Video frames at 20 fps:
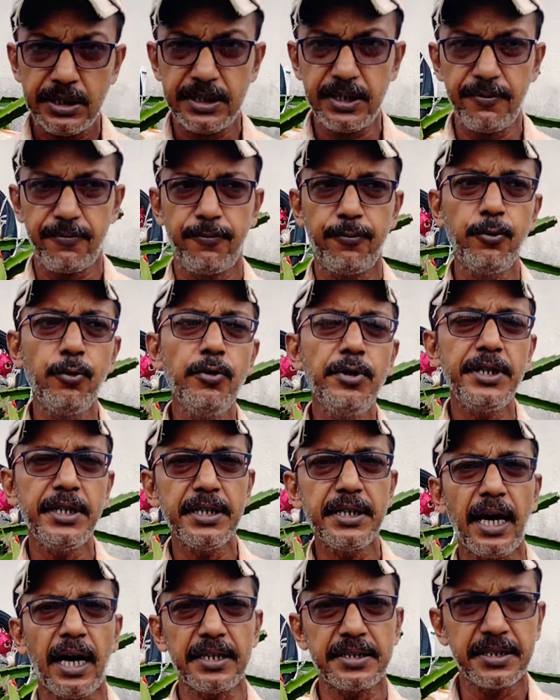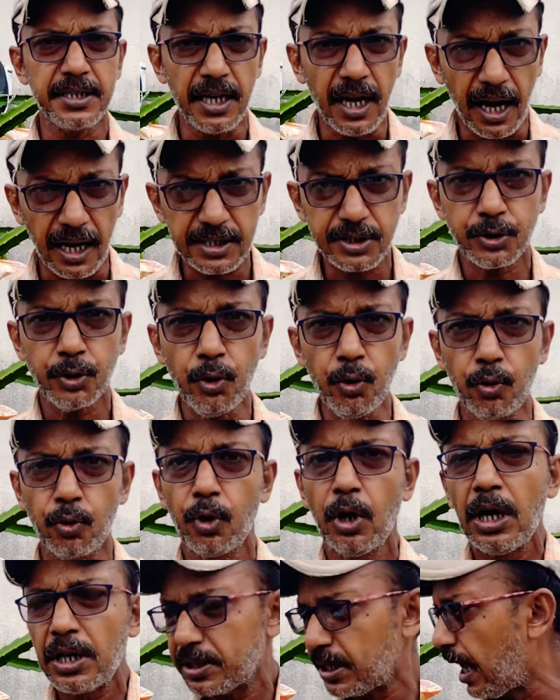যে ফুলটি গাছে আসলো
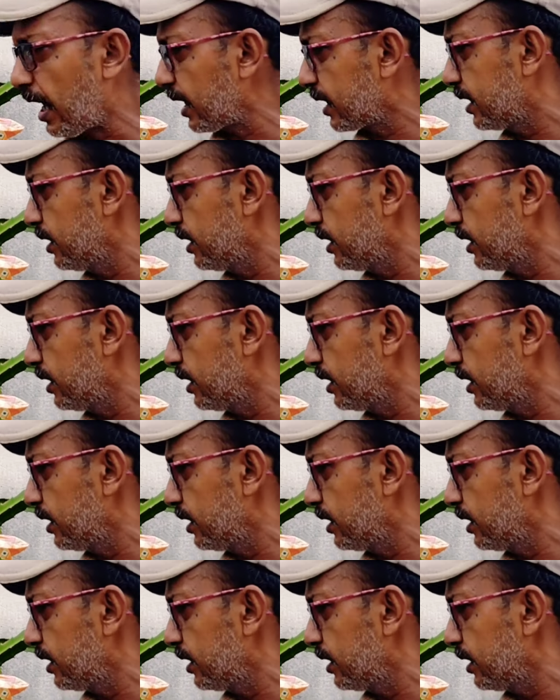তা